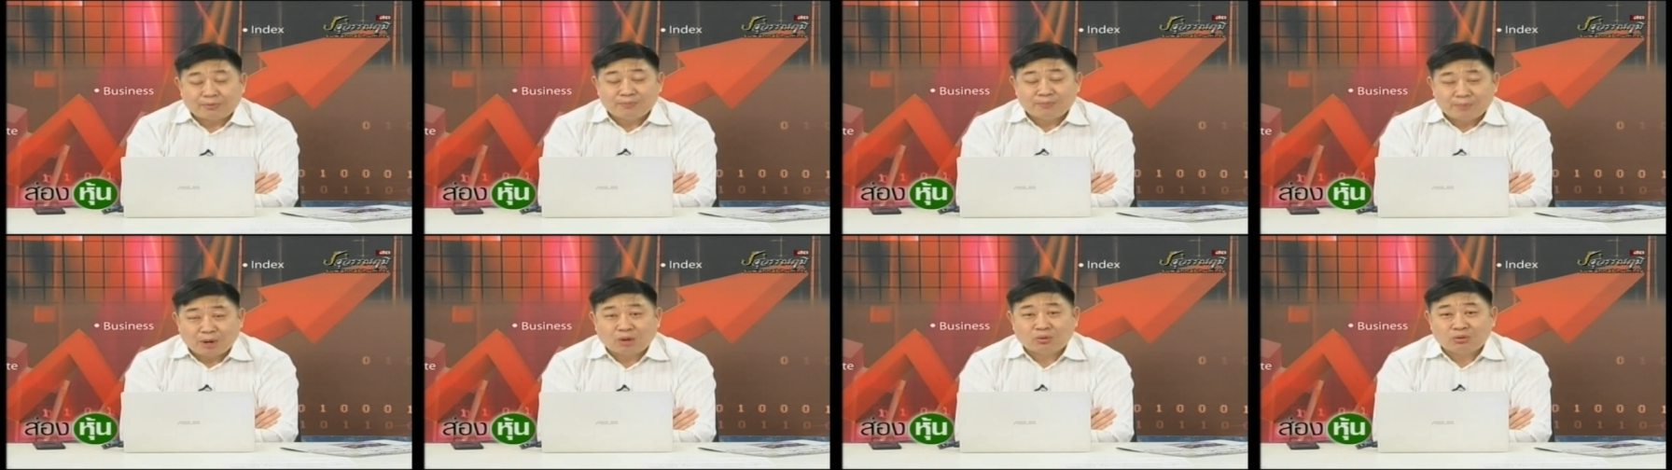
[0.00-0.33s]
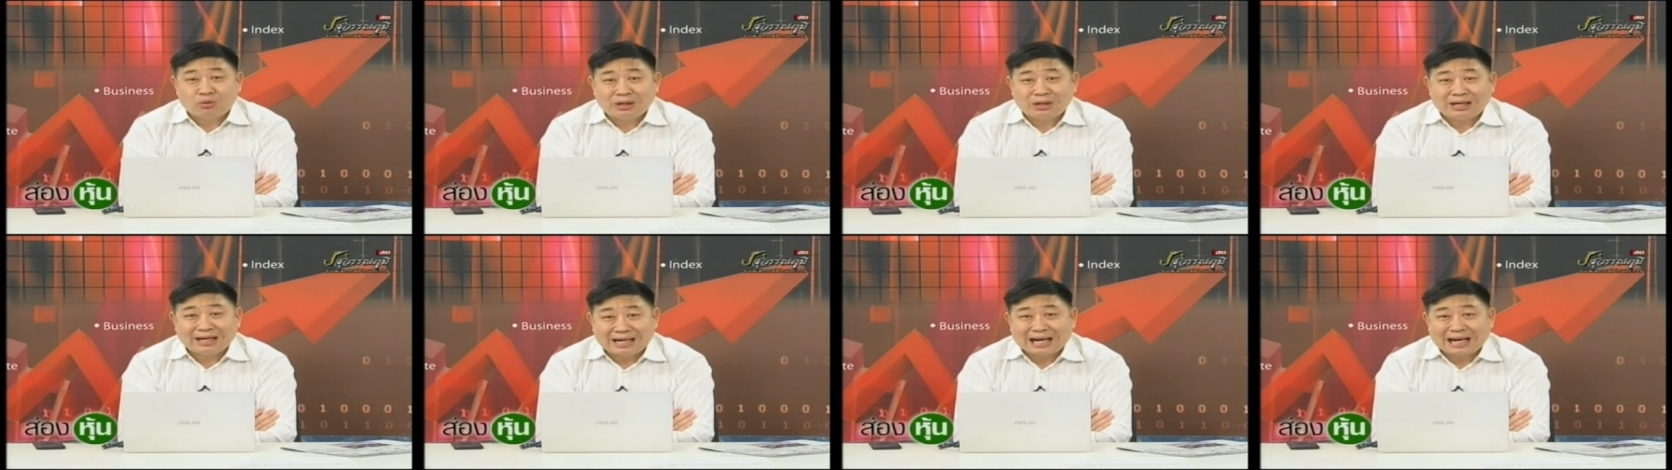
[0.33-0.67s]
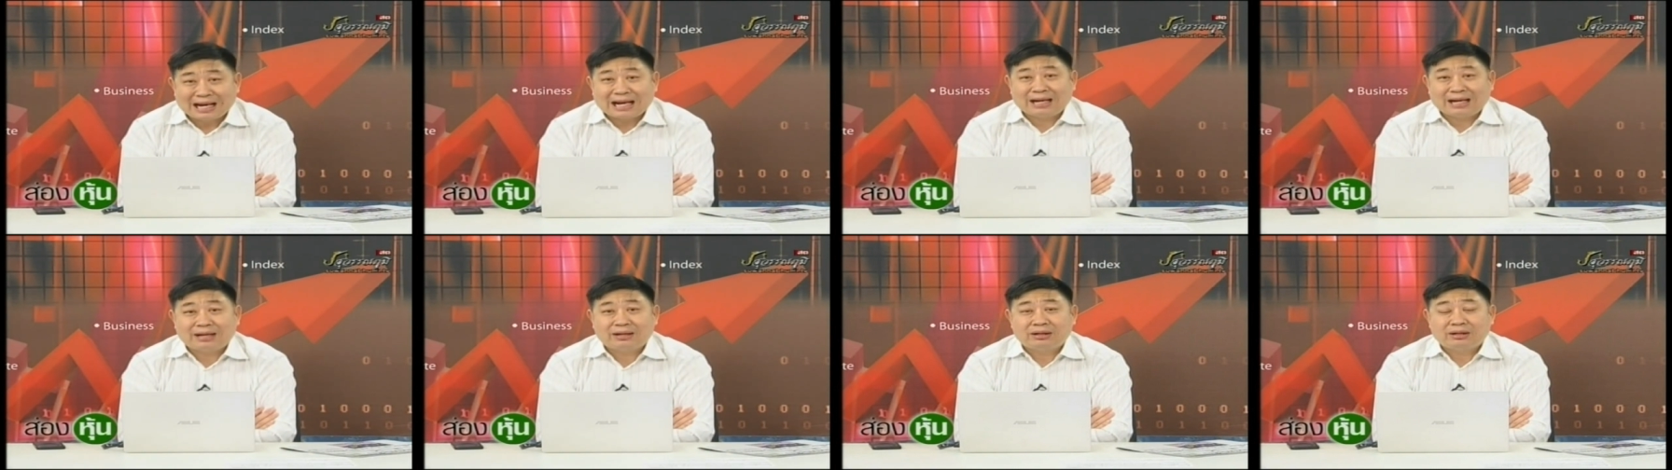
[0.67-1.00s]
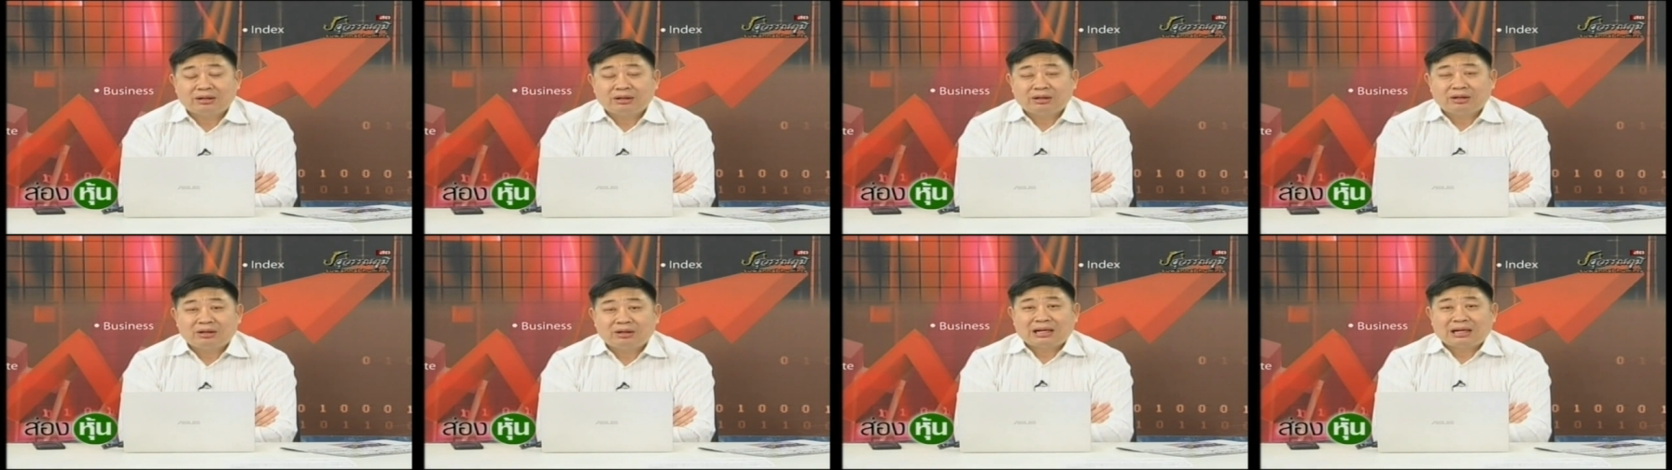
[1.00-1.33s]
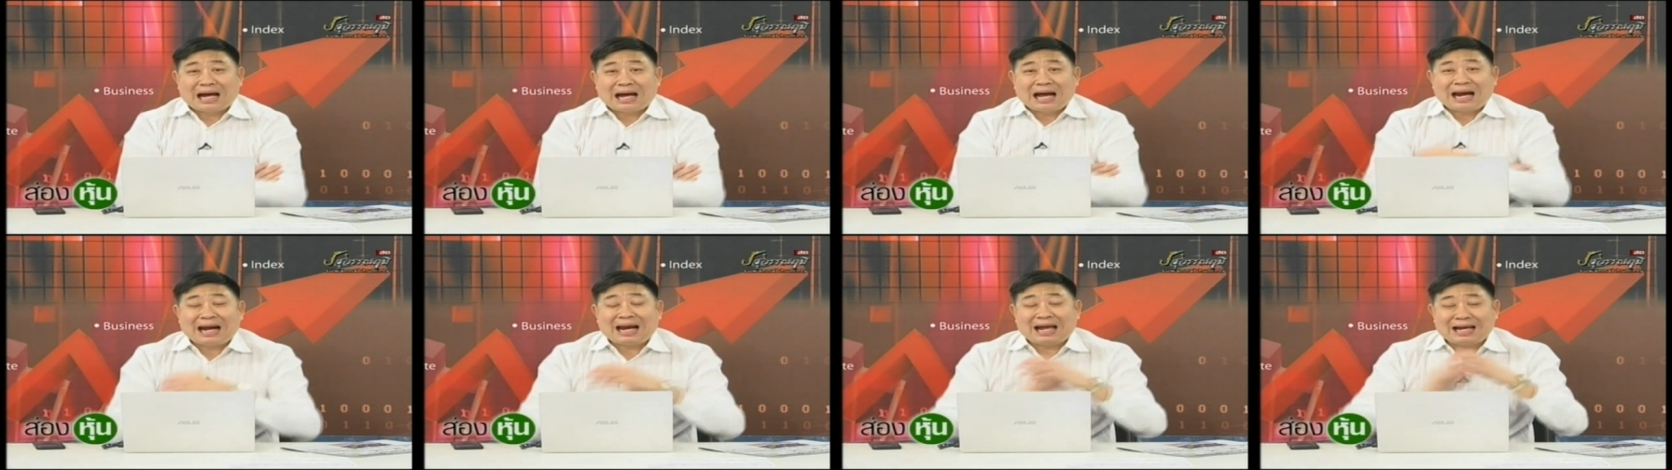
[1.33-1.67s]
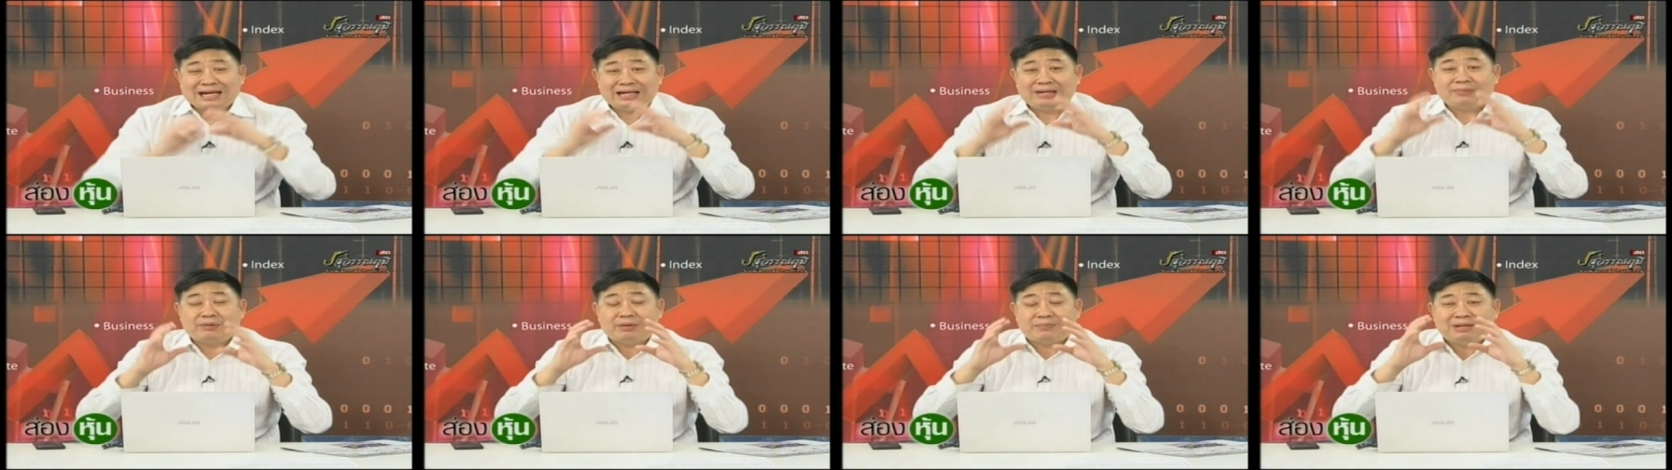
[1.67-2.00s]
ผมบอกคุณเลยนะฮะอะไร
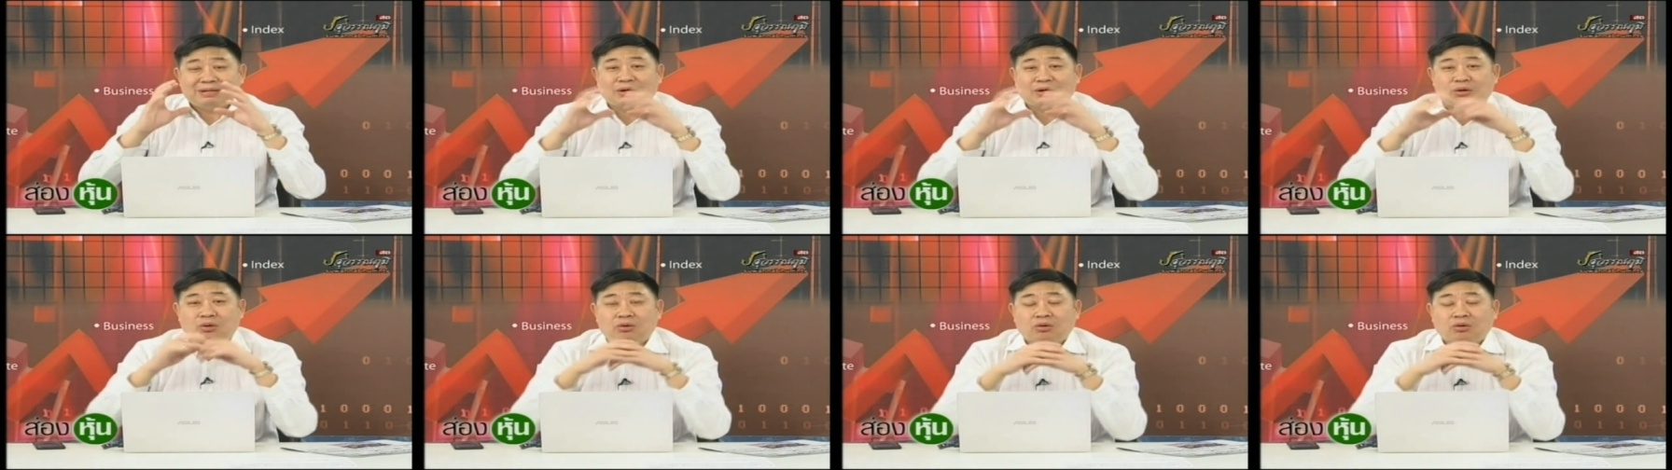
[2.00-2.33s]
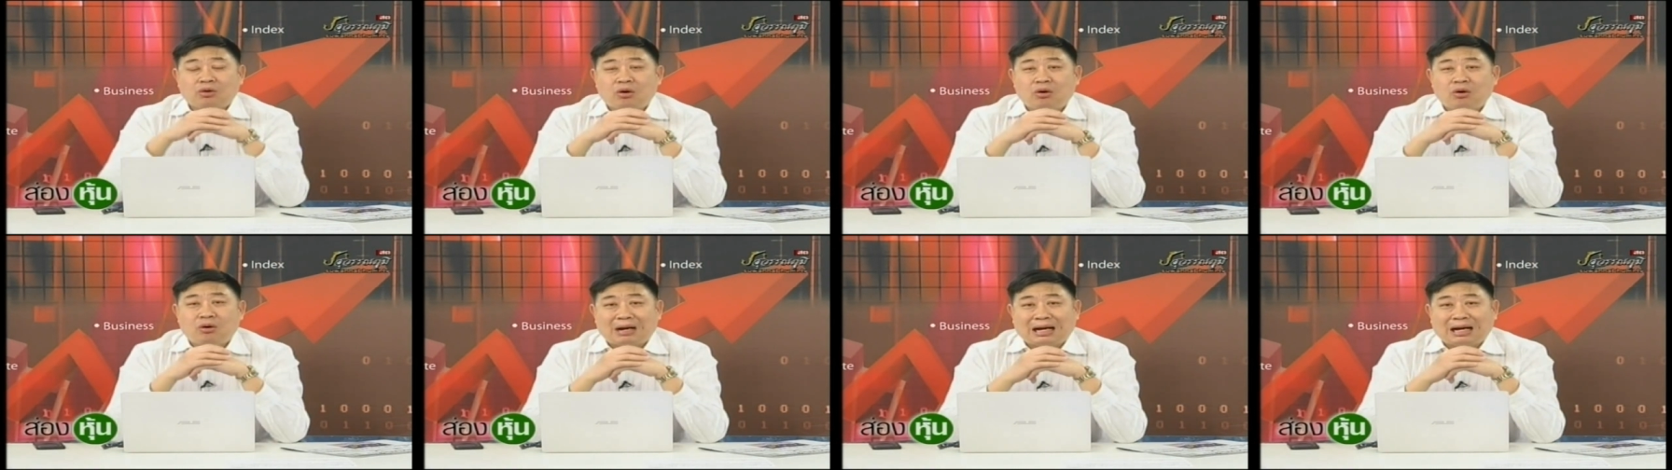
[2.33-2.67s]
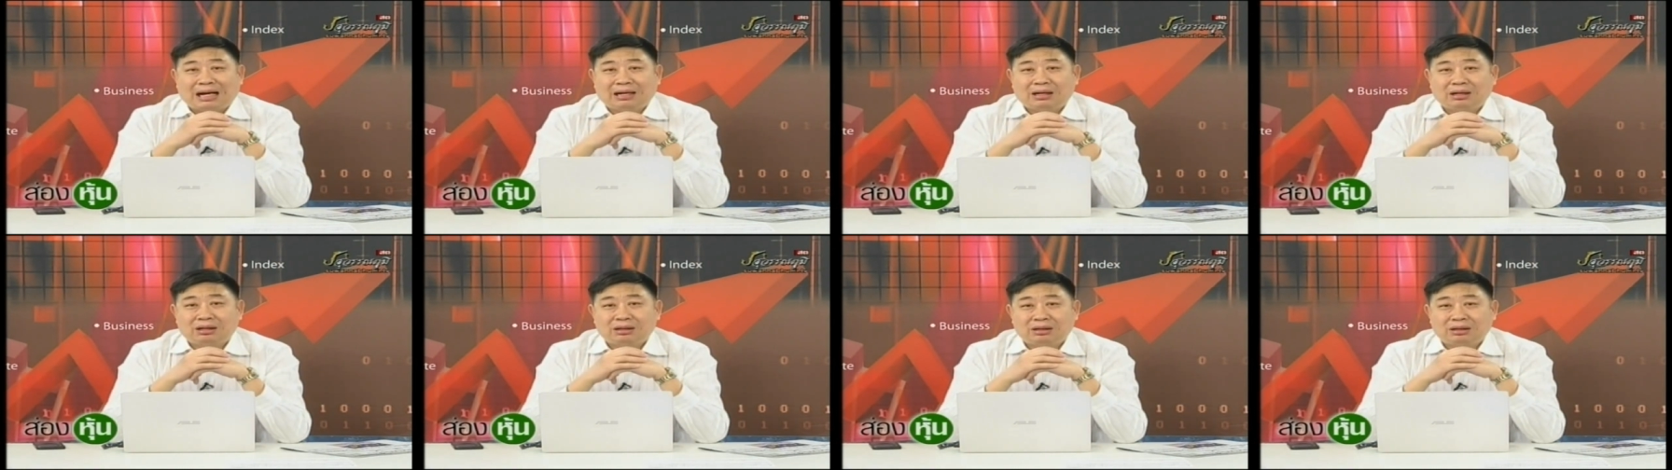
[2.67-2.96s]
ที่มันมีโลโก้อะ